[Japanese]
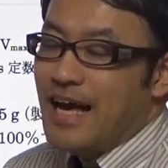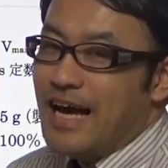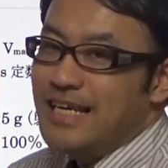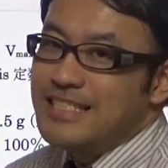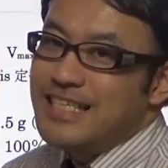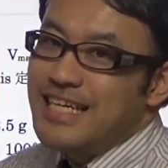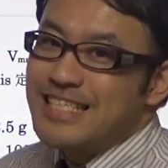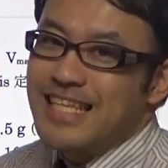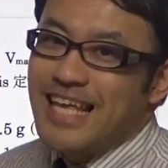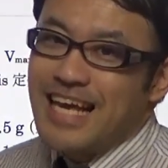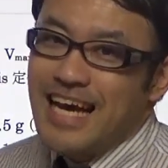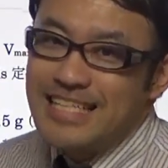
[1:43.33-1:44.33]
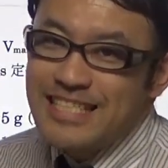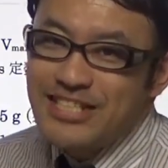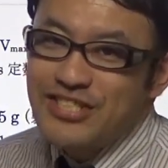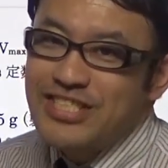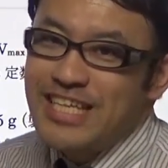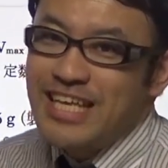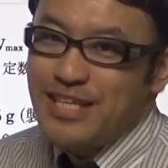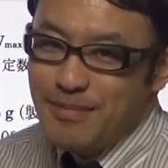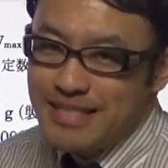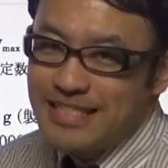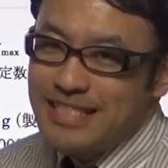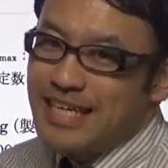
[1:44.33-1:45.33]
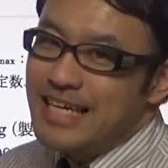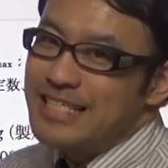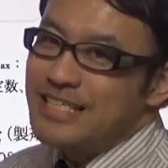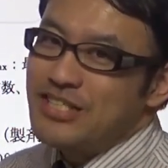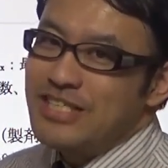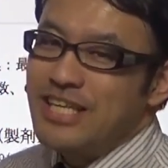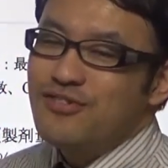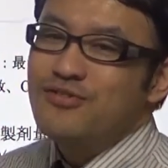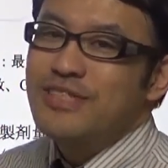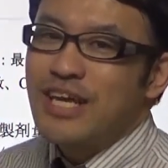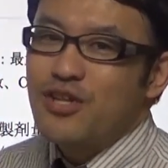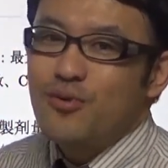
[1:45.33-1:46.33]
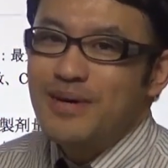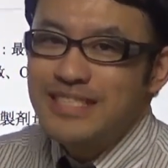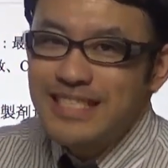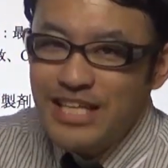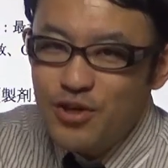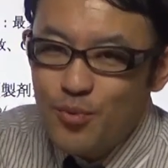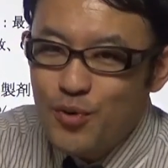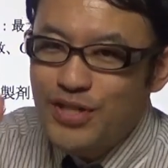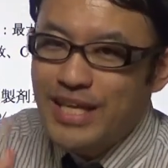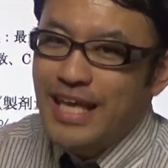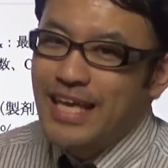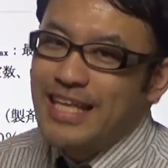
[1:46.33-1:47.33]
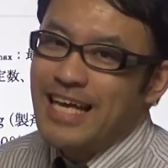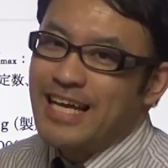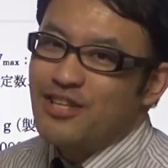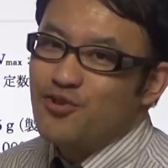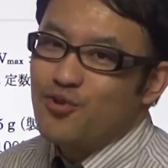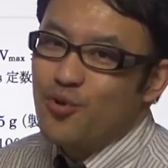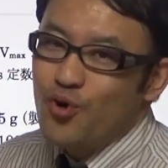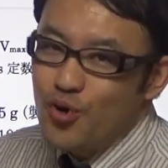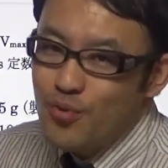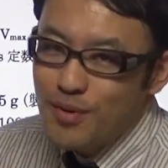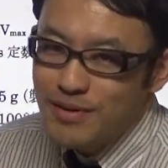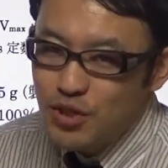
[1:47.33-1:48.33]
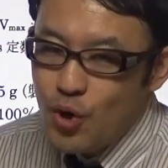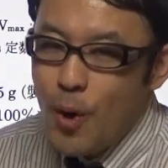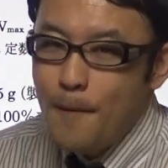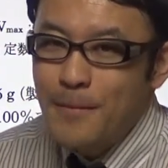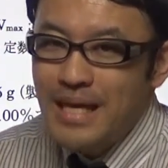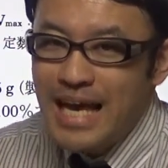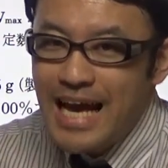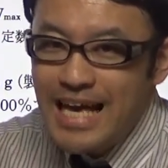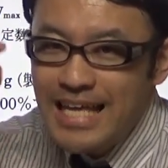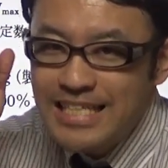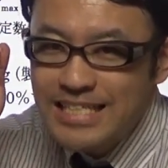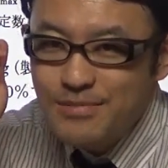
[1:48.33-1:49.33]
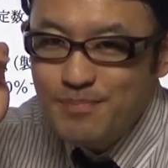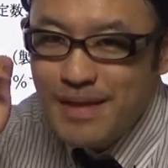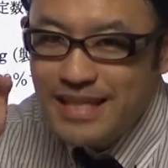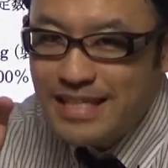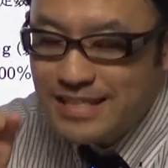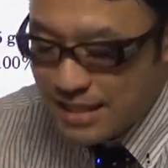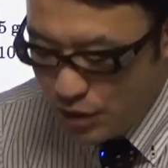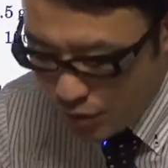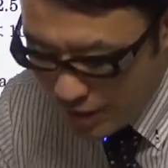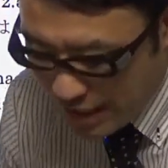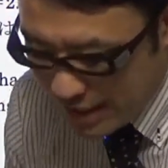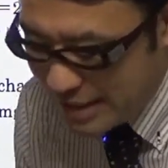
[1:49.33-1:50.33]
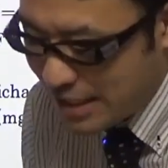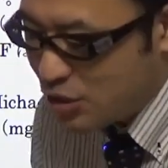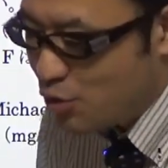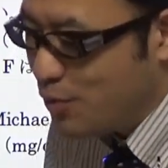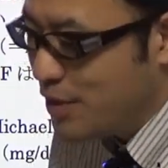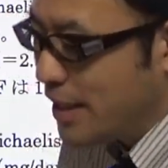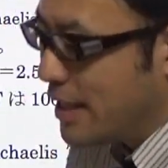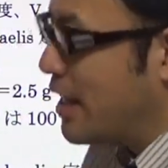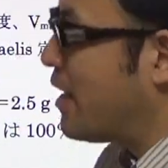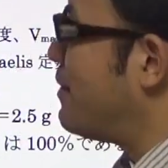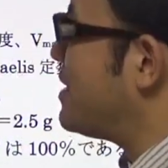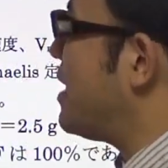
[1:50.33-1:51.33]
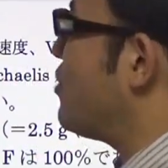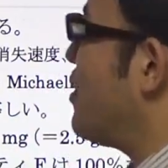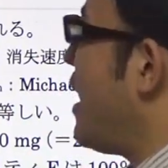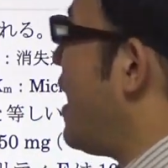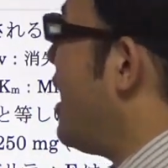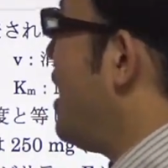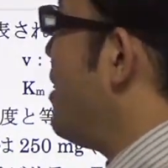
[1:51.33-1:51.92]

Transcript: はい、じゃあですね、解説していきます。じゃあ解説していくんだけど、まず何を覚えなきゃいけないかというと、これを覚えましょう。見返り面定式。これは必ず覚えなきゃいけませんので、